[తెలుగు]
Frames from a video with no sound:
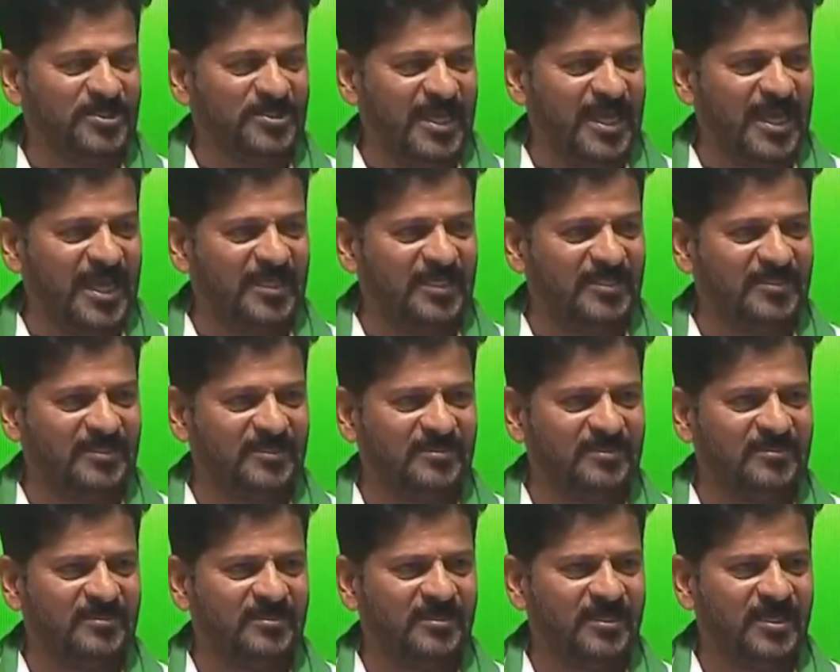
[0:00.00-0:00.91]
అభివృద్ధి
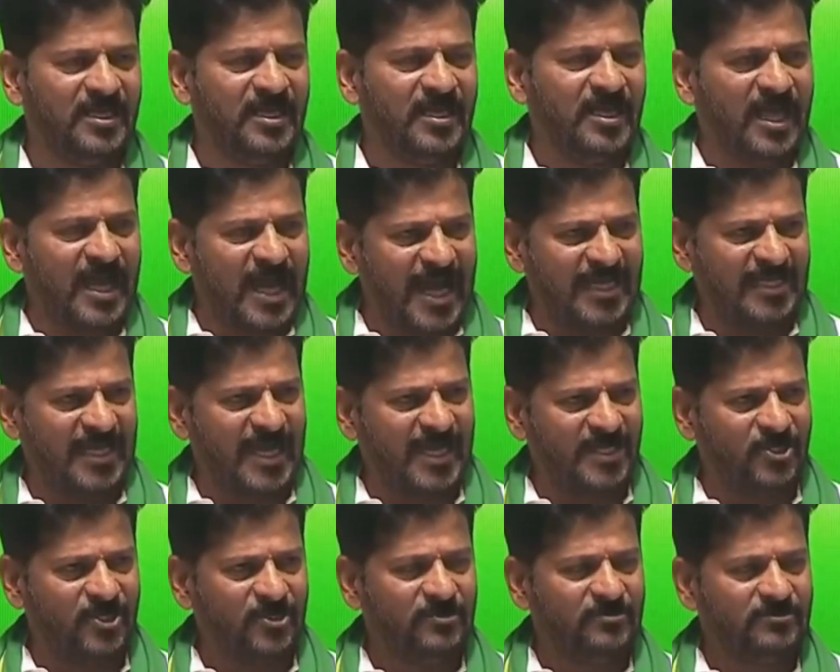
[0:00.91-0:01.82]
చేయాలంటే
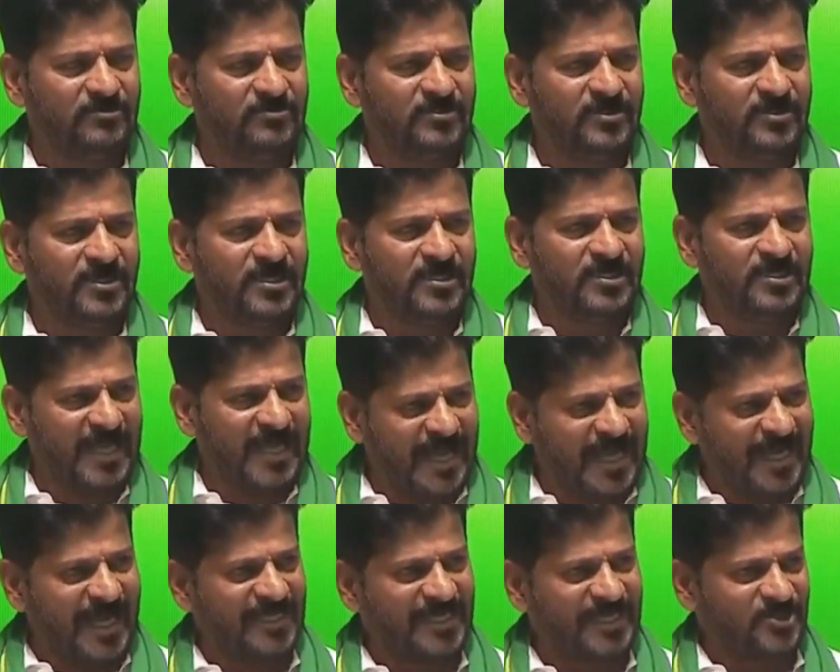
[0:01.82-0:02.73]
ఆనాడు
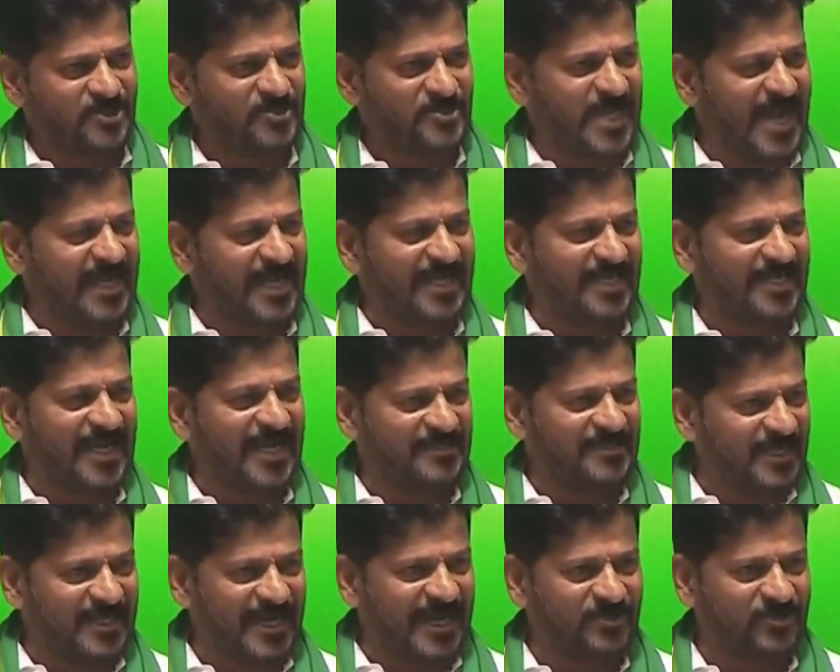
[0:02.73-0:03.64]
నాగార్జున సాగర్
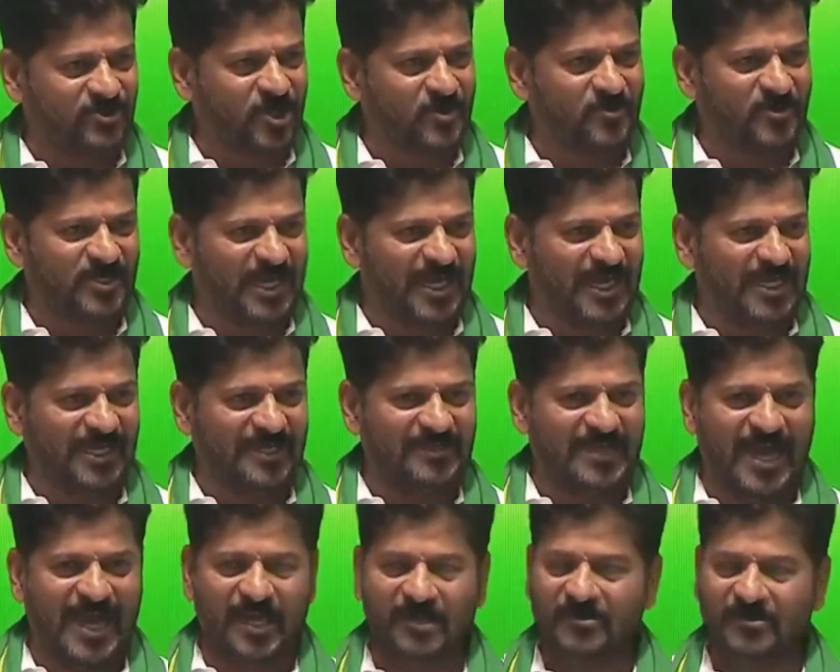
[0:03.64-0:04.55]
కడితే రైతులు
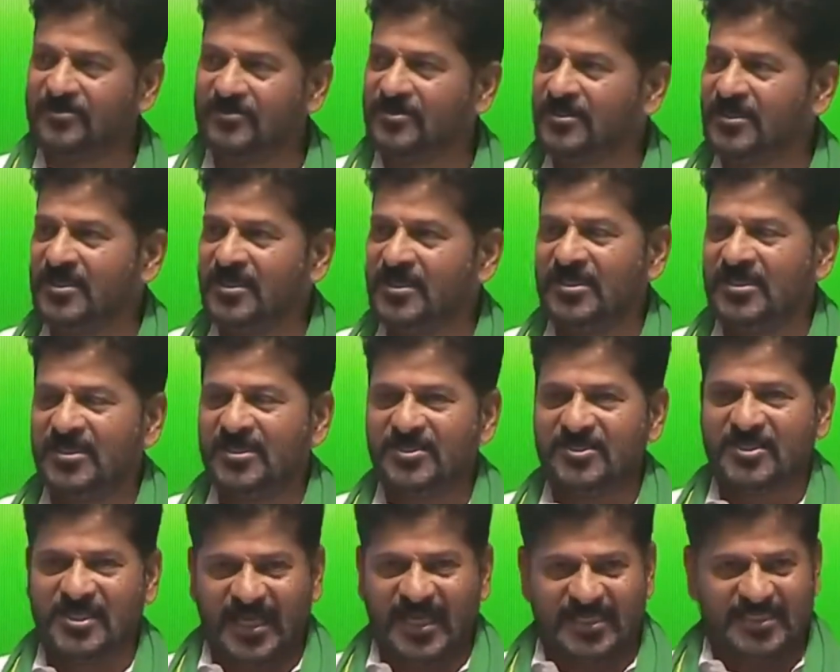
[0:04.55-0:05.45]
మునగలేదా
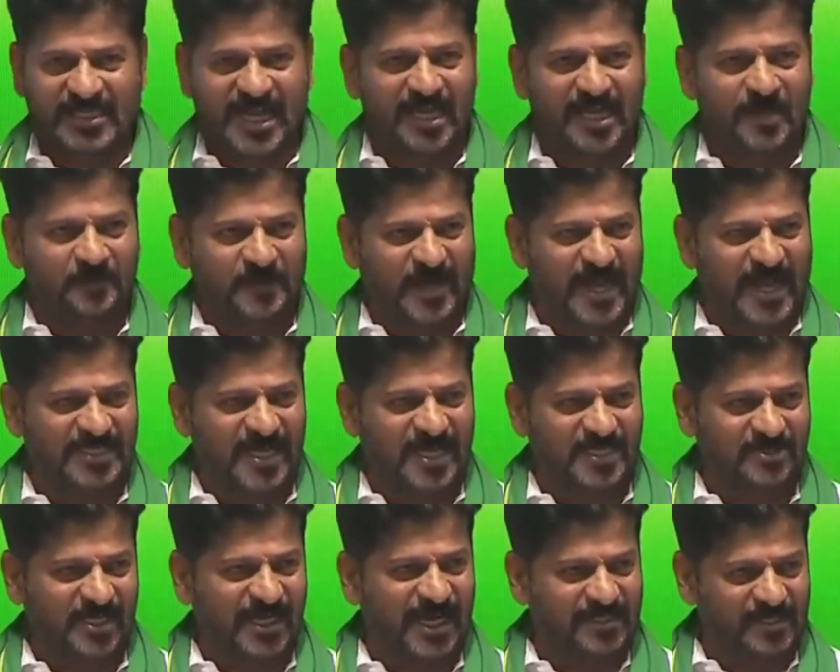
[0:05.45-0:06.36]
శ్రీశైలం
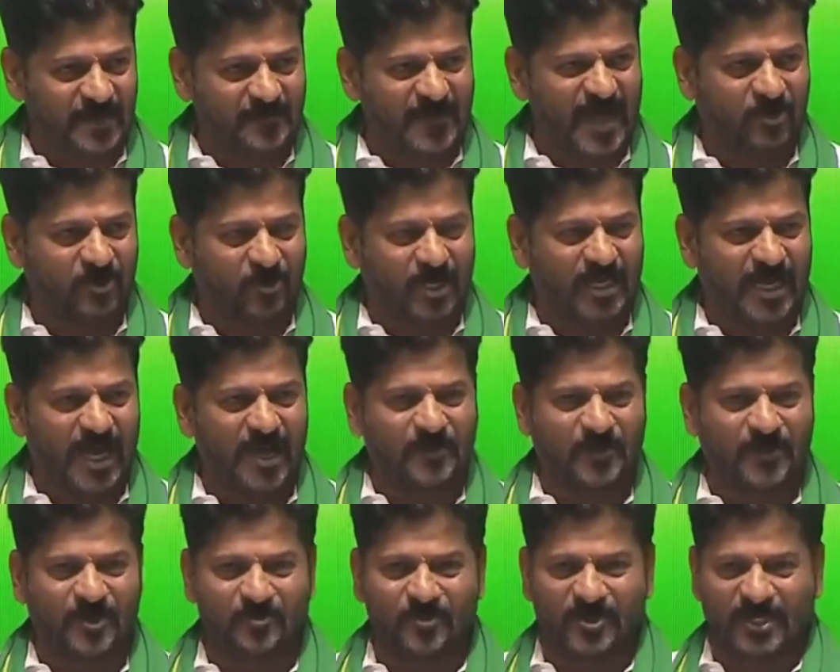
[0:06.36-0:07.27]
ప్రాజెక్టు కడితే మా
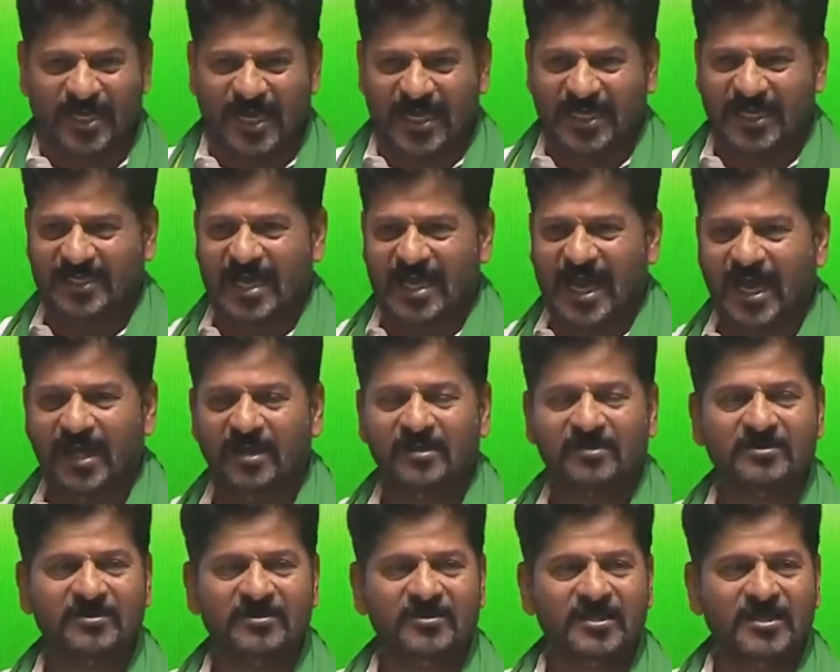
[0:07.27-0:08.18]
కొల్లాపూర్ మునగలేదా
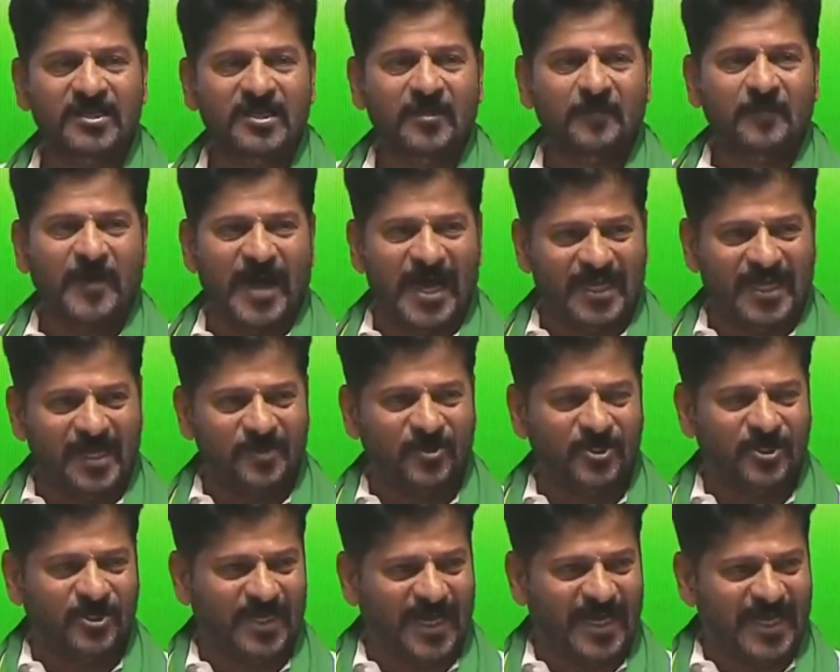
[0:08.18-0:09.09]

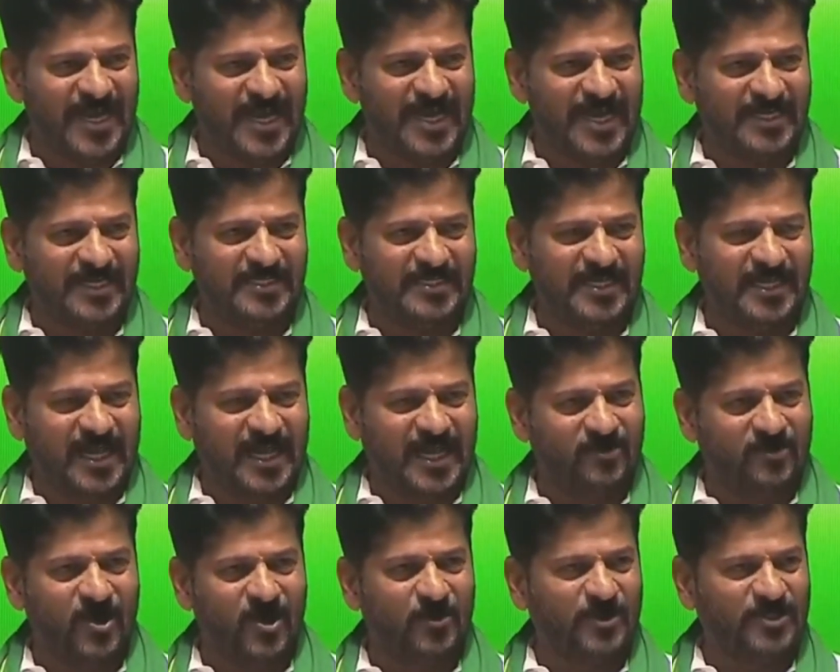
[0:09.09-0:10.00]
పాలమూరు రంగారెడ్డి
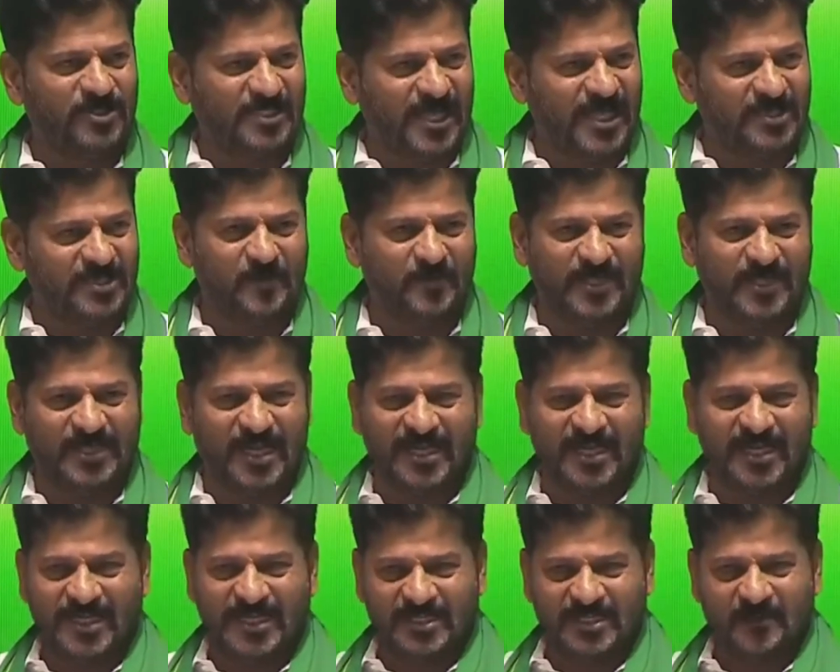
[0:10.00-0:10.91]
కల్వకుర్తి
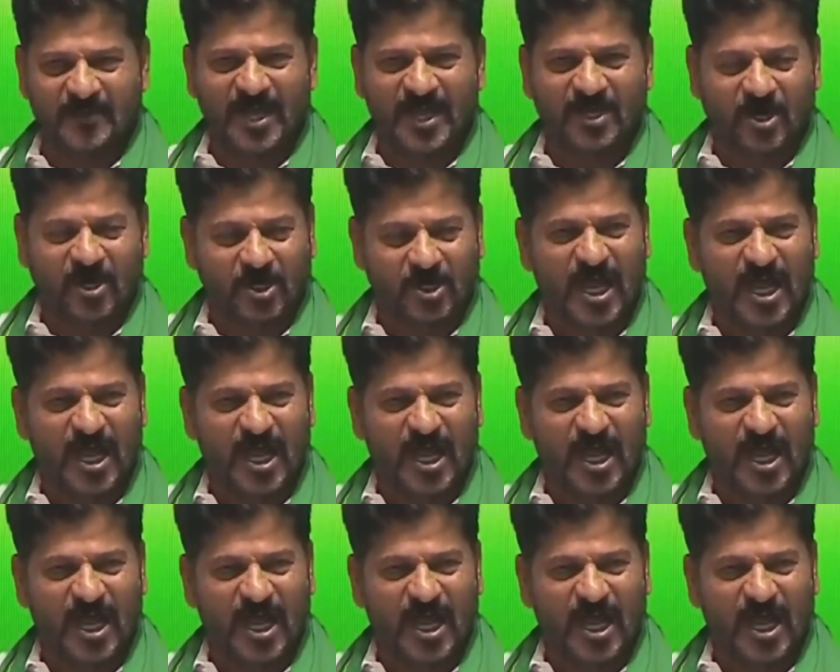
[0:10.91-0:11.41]
ఎత్తిపోతలు కడితే మా